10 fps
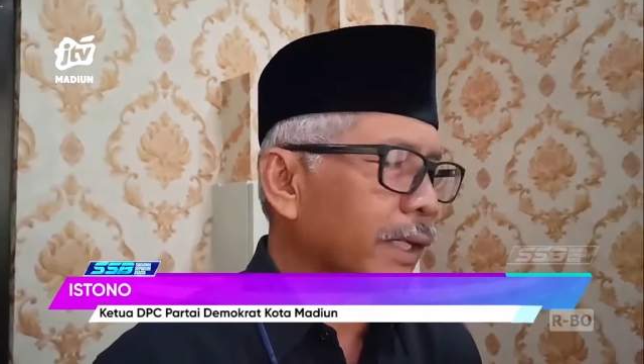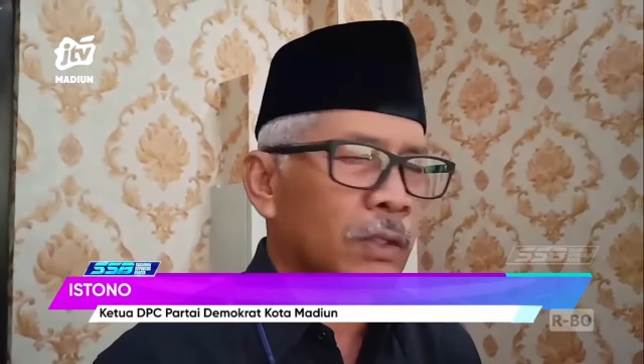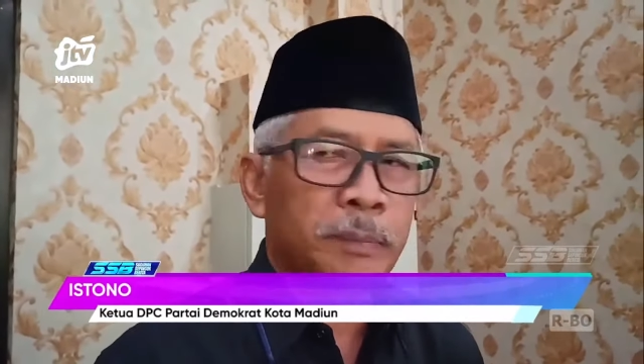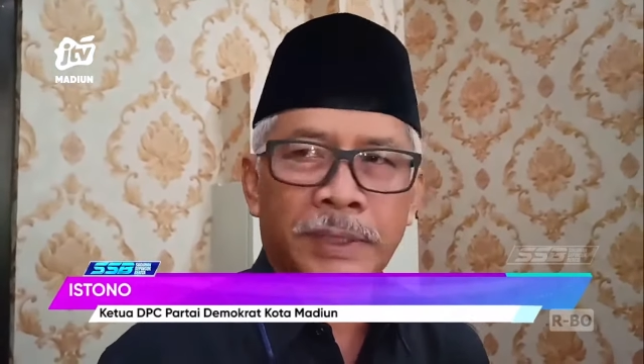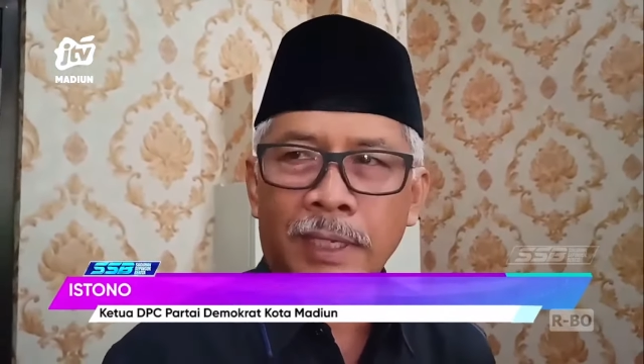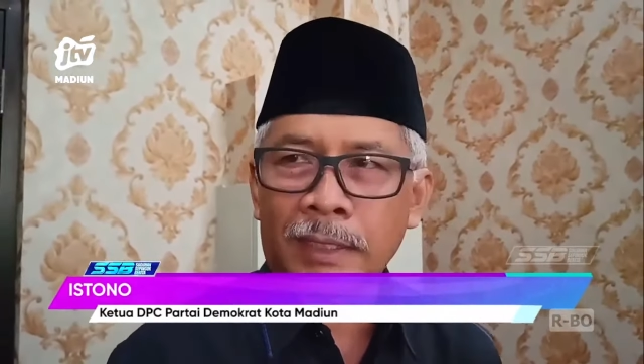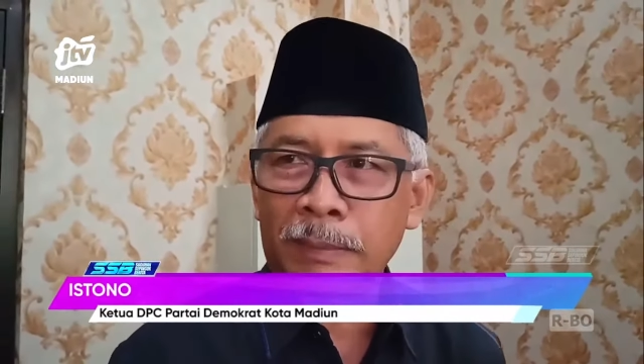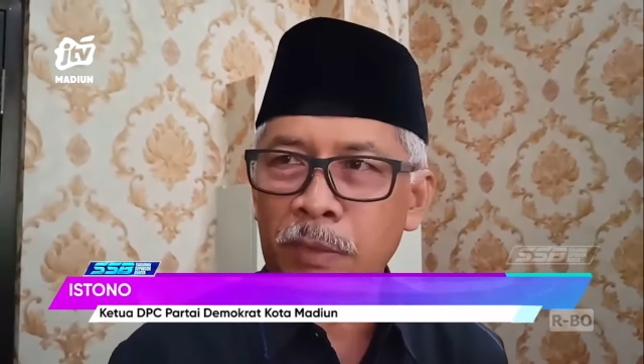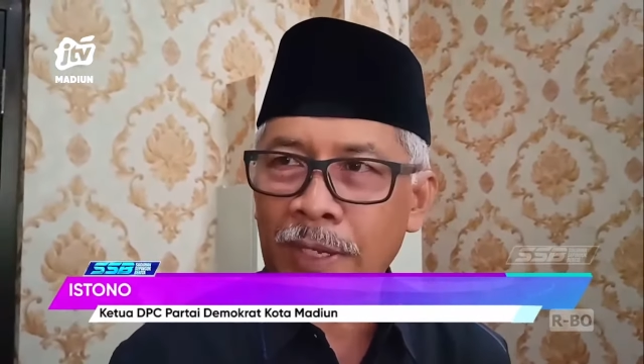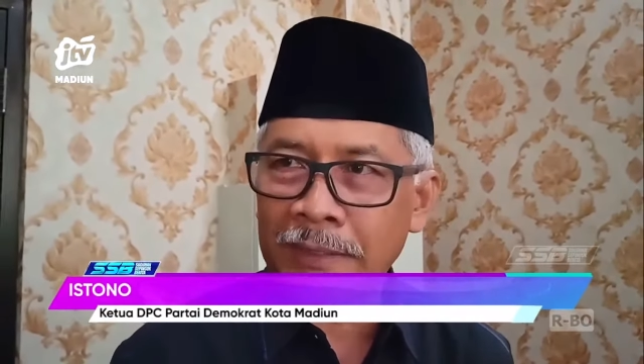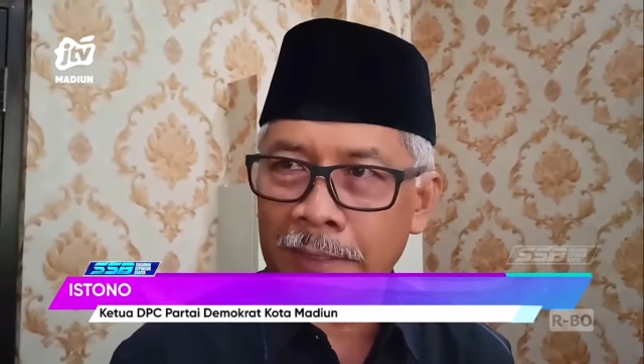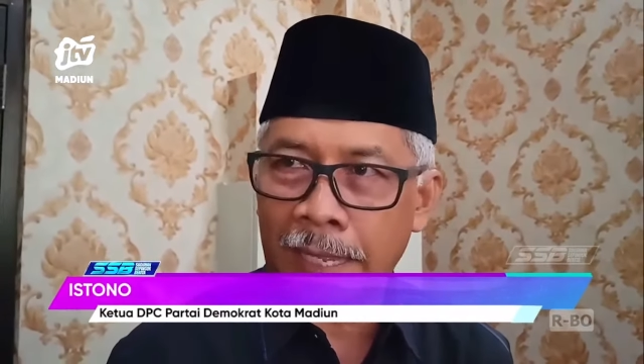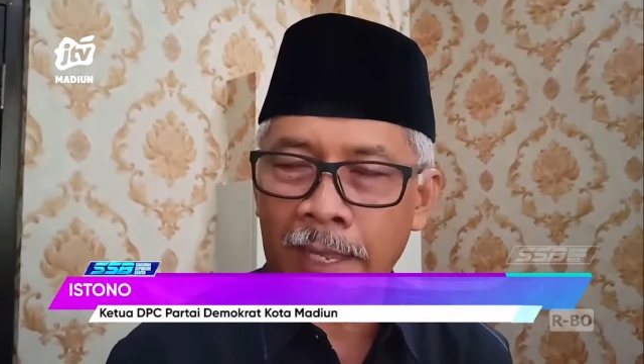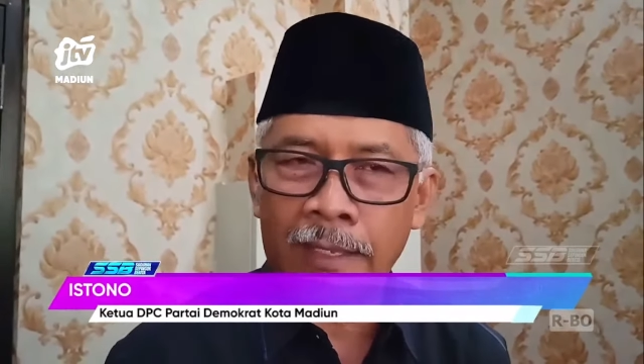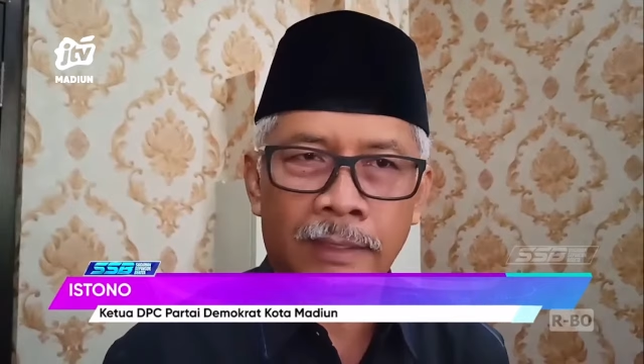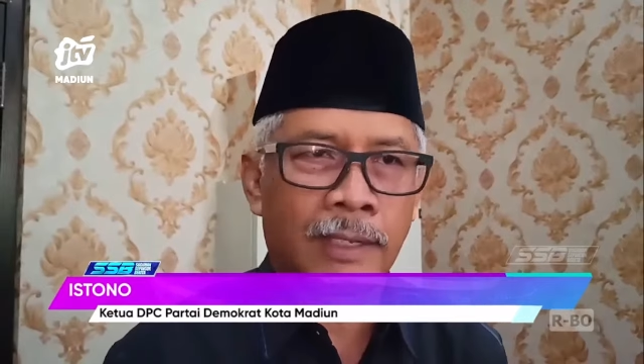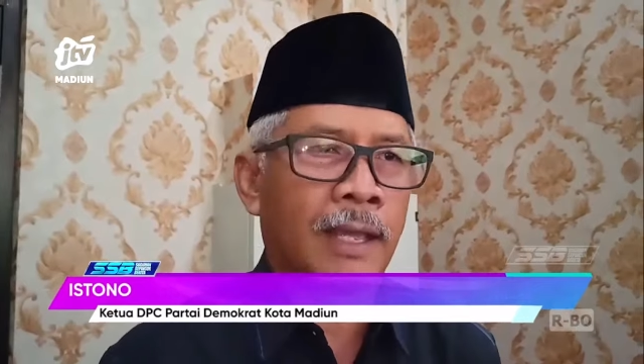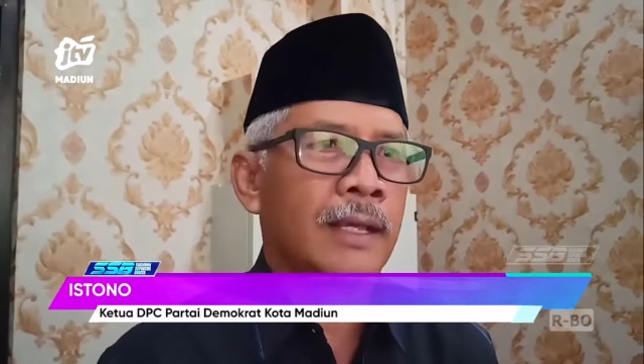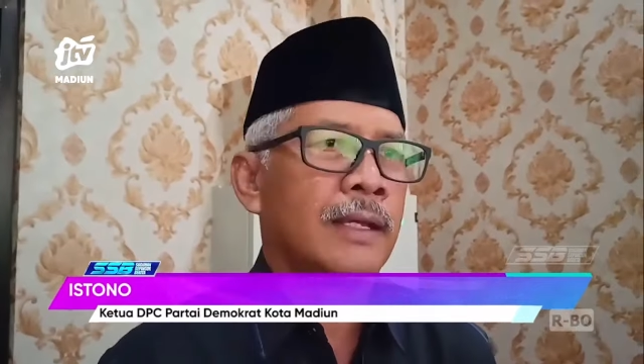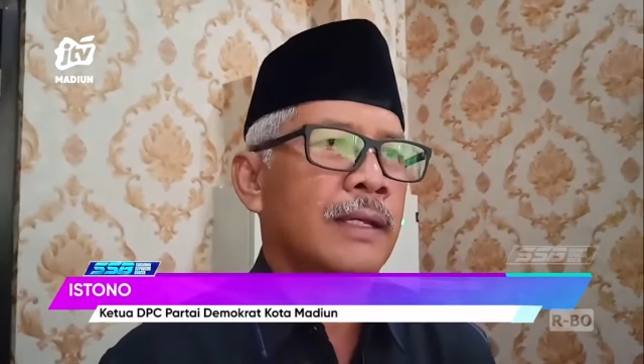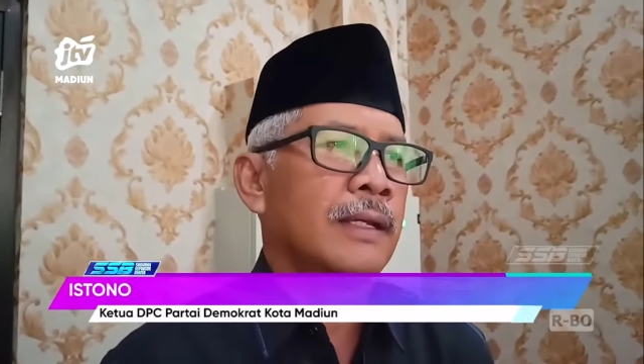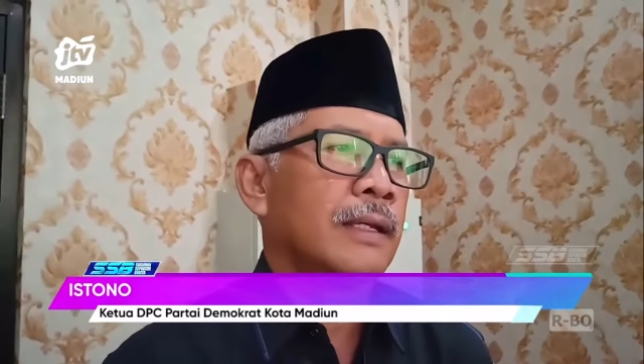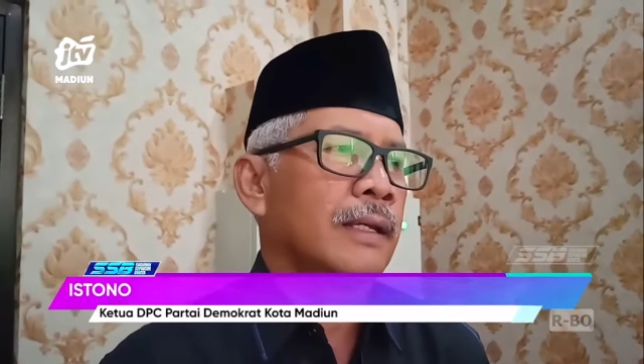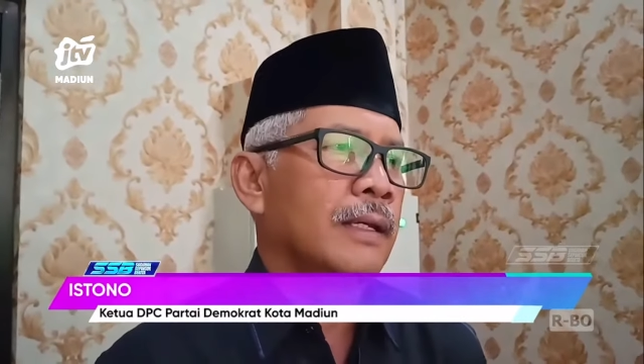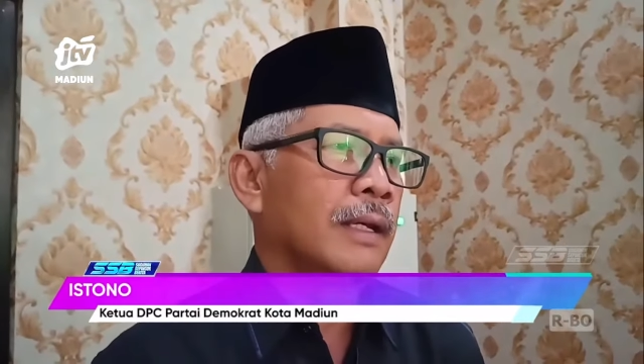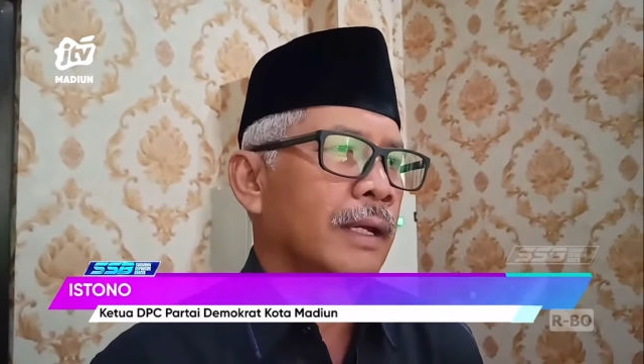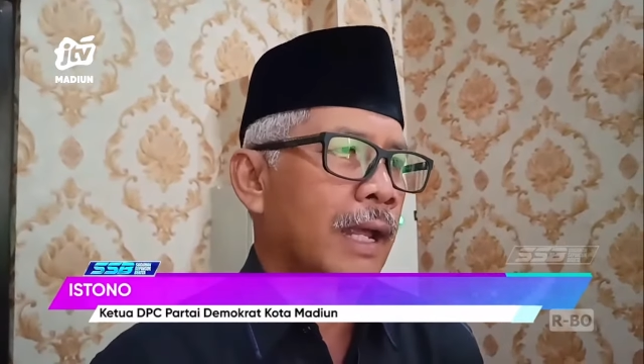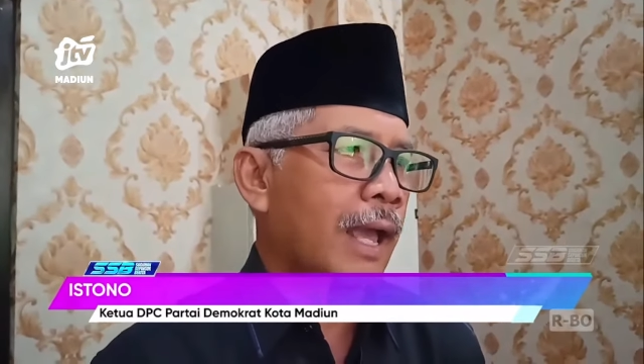Itu bicara Demokrat ya ya. Iya. Nah, nah